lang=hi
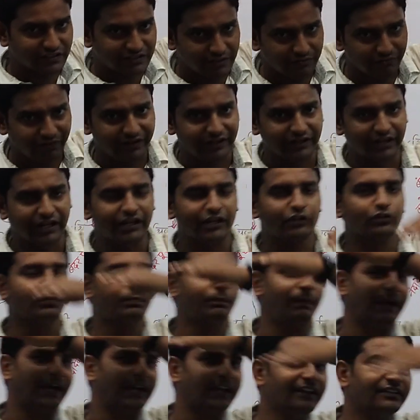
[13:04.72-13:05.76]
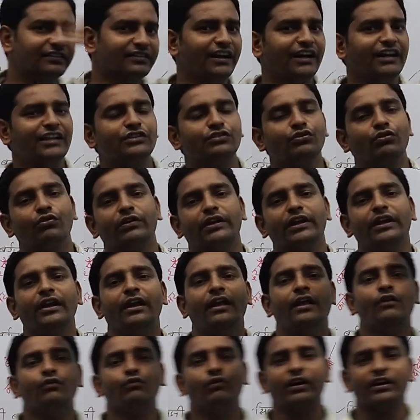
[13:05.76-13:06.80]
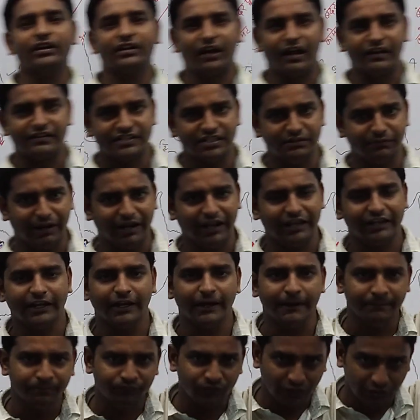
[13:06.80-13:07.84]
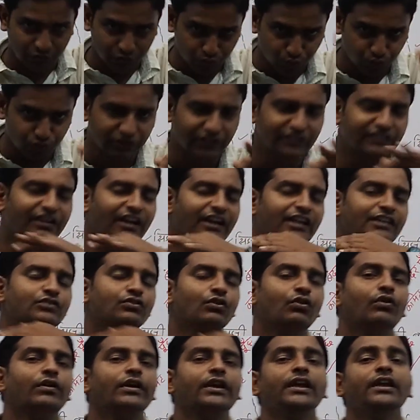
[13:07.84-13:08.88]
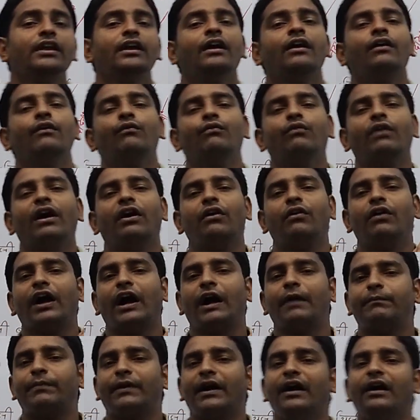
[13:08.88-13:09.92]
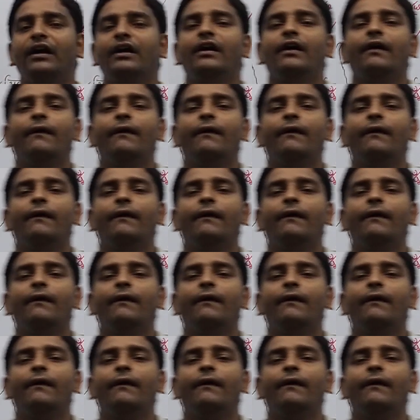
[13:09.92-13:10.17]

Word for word: दक्षिण विभाजन करेंगे तो पहली श्रेणी जो होगी वह ट्रांस हिमालय की दूसरी श्रेणी जो होगी वह होगा आपका